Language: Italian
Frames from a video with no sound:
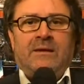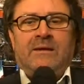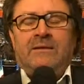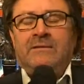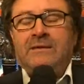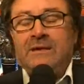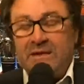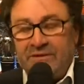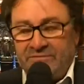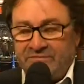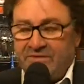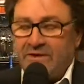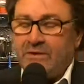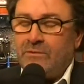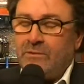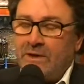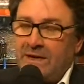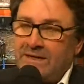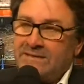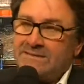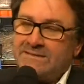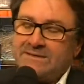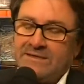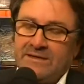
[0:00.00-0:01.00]
delle
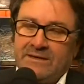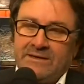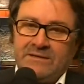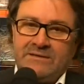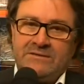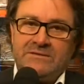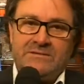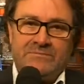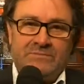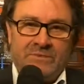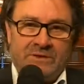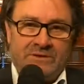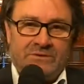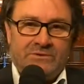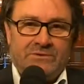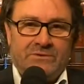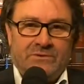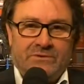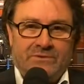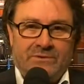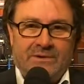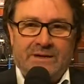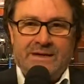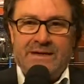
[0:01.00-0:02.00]
frequenze che si
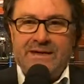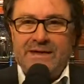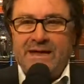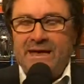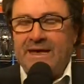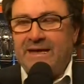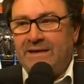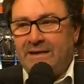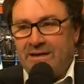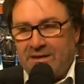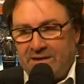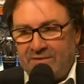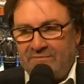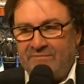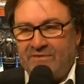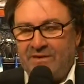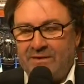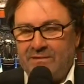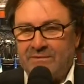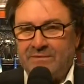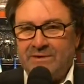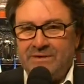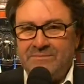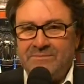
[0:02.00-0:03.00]
mettono a gara e che
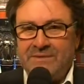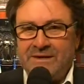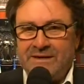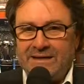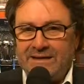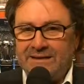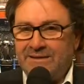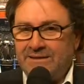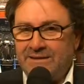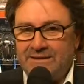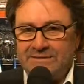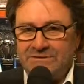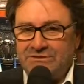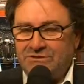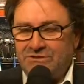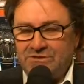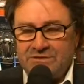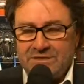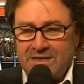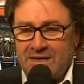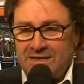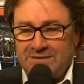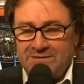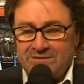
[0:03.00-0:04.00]
vengono liberate dal
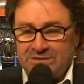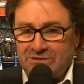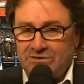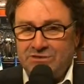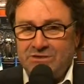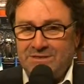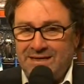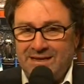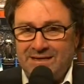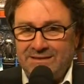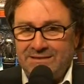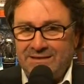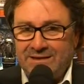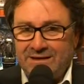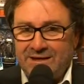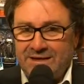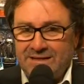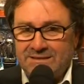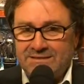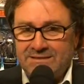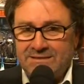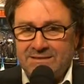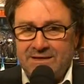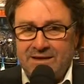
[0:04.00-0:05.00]
digitale
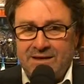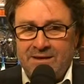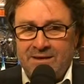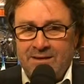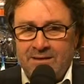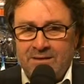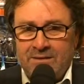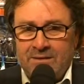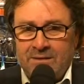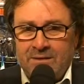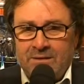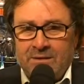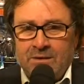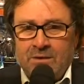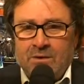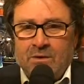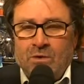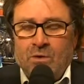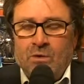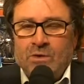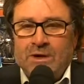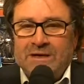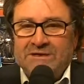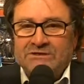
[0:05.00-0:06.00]
terrestre
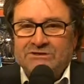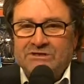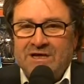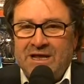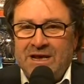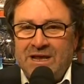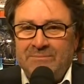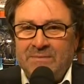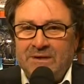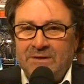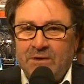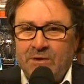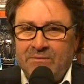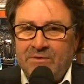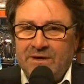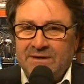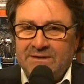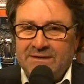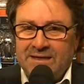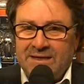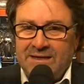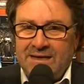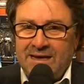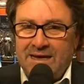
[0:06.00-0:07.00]
Ora già la manovra ha
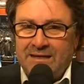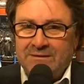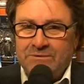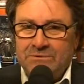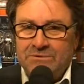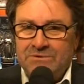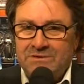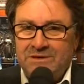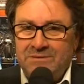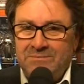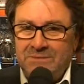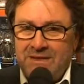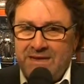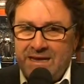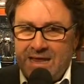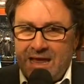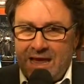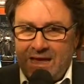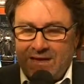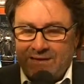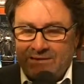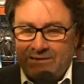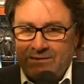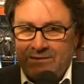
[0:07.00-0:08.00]
tagliato 6
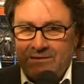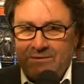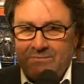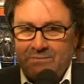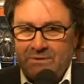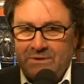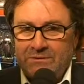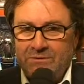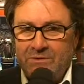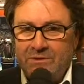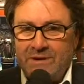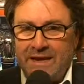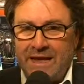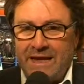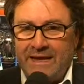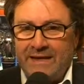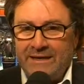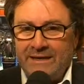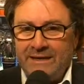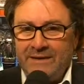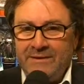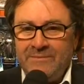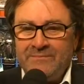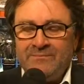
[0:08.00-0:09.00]
miliardi ai
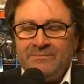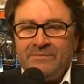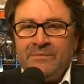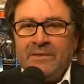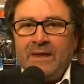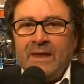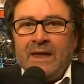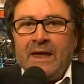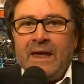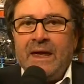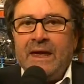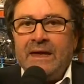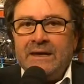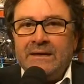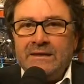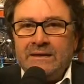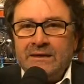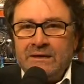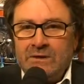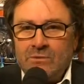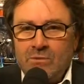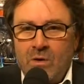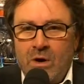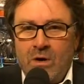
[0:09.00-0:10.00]
pendolari, eh,
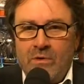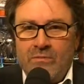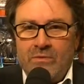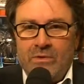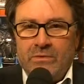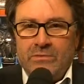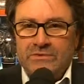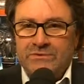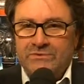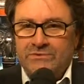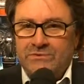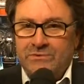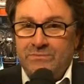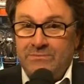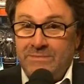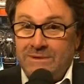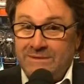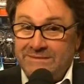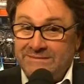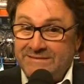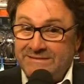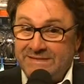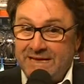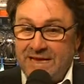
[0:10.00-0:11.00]
di nuovo questo
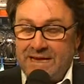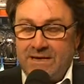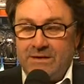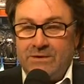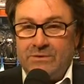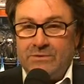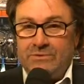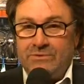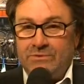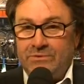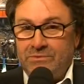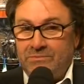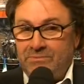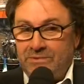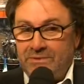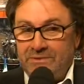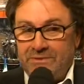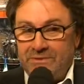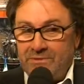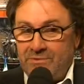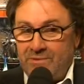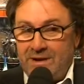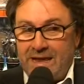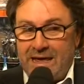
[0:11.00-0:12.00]
balzello sui
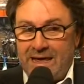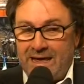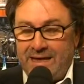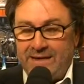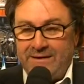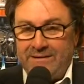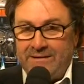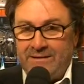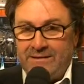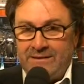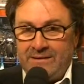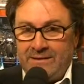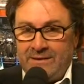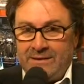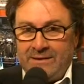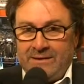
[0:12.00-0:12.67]
pendolari